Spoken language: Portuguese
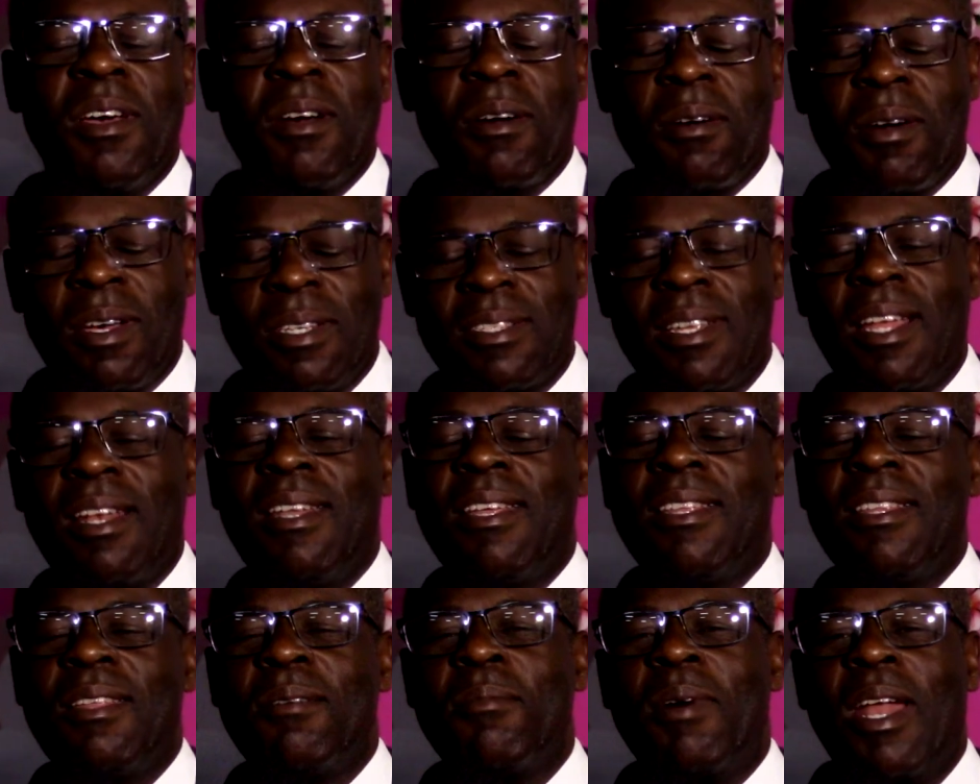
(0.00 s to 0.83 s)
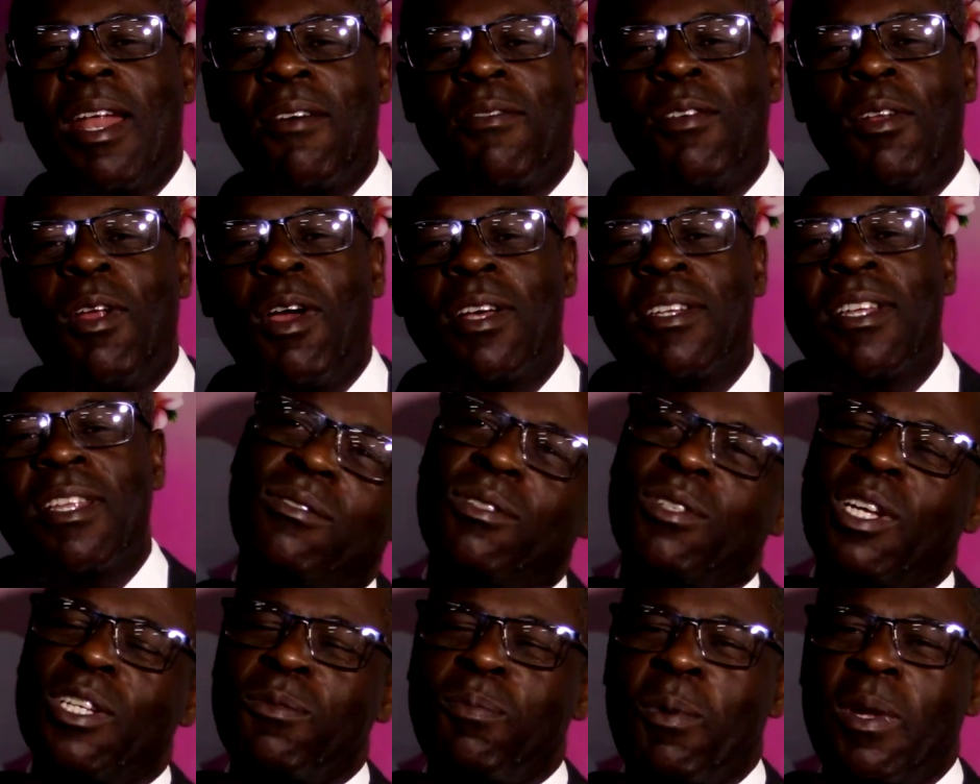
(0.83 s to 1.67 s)
Coisa linda e maravilhosa.
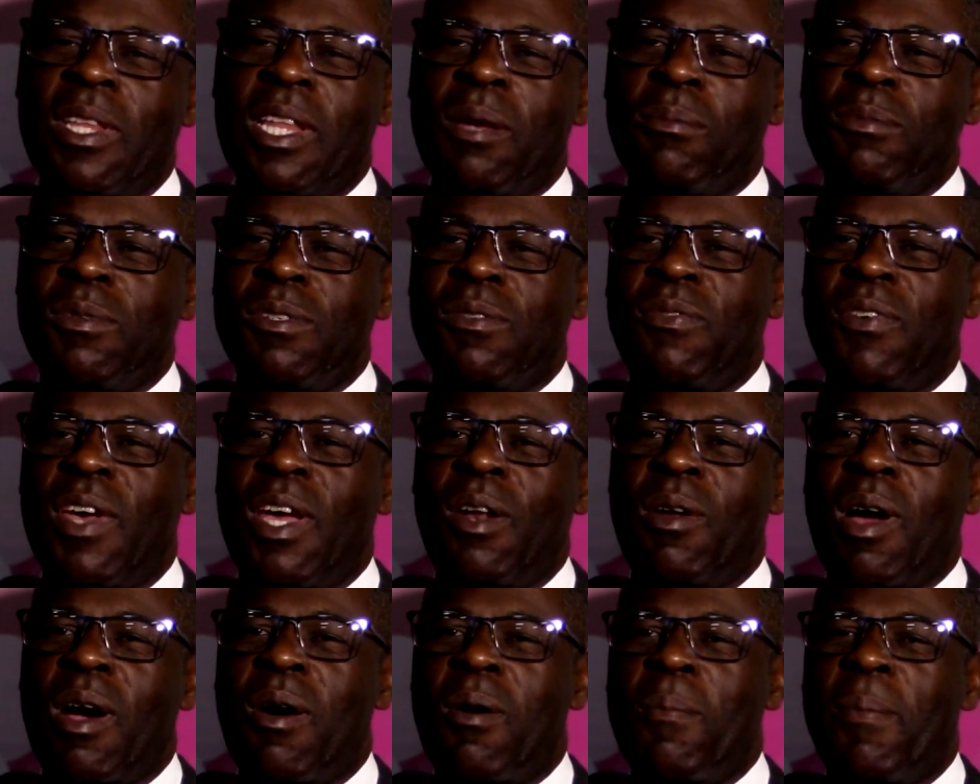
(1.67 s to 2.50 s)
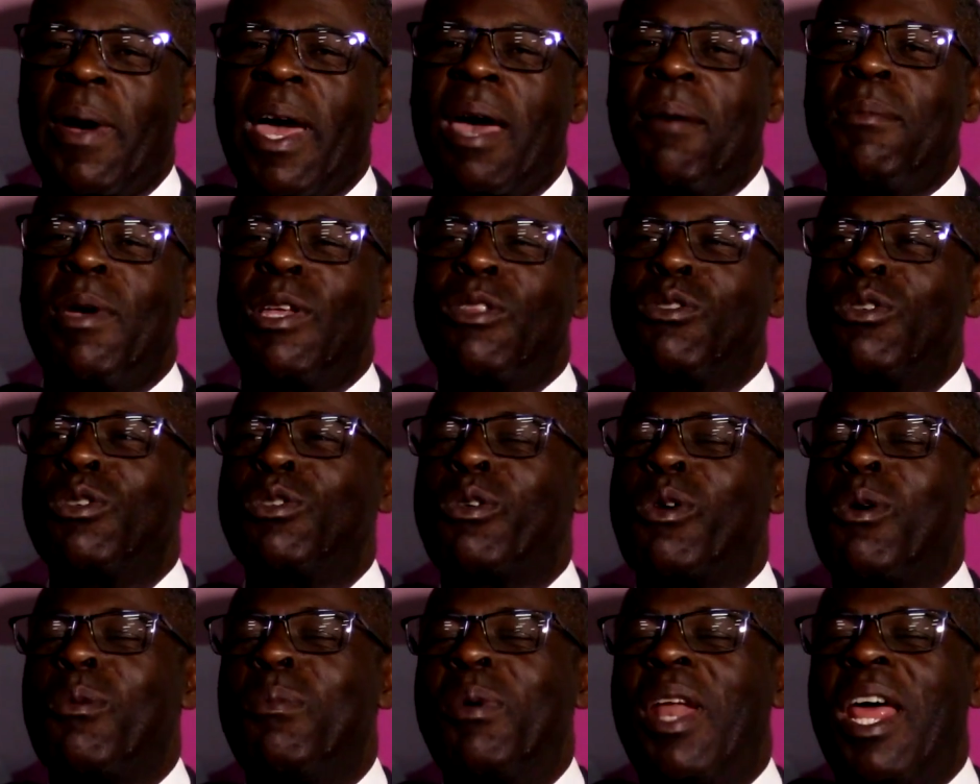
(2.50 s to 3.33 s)
Nós podemos ver o acompanhamento dos
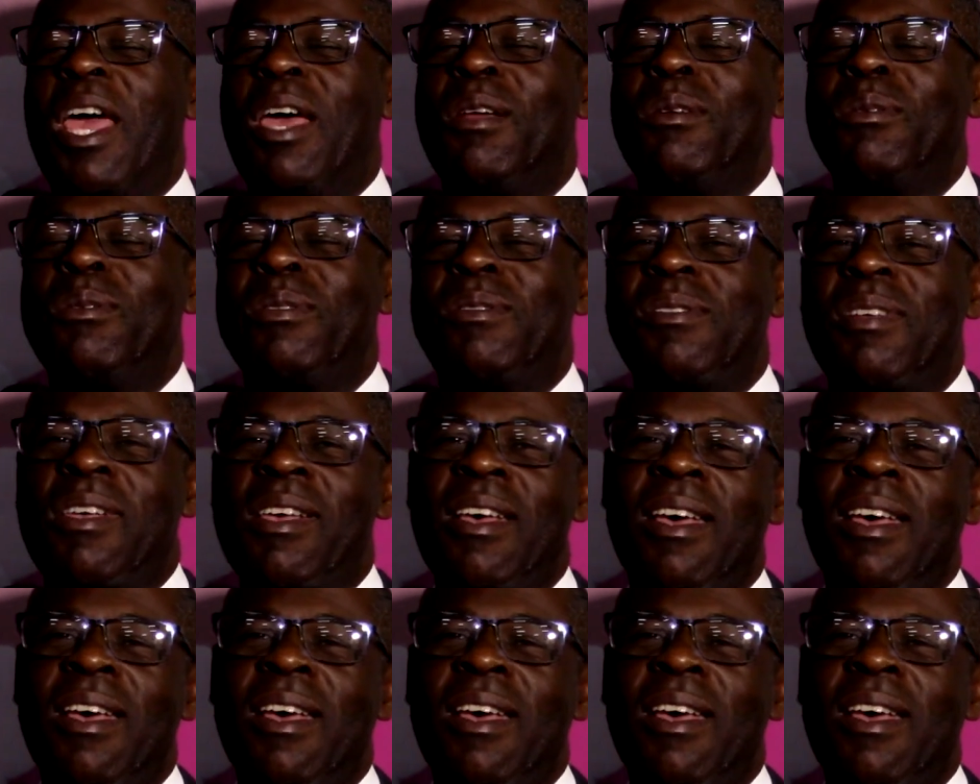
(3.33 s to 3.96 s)
obreiros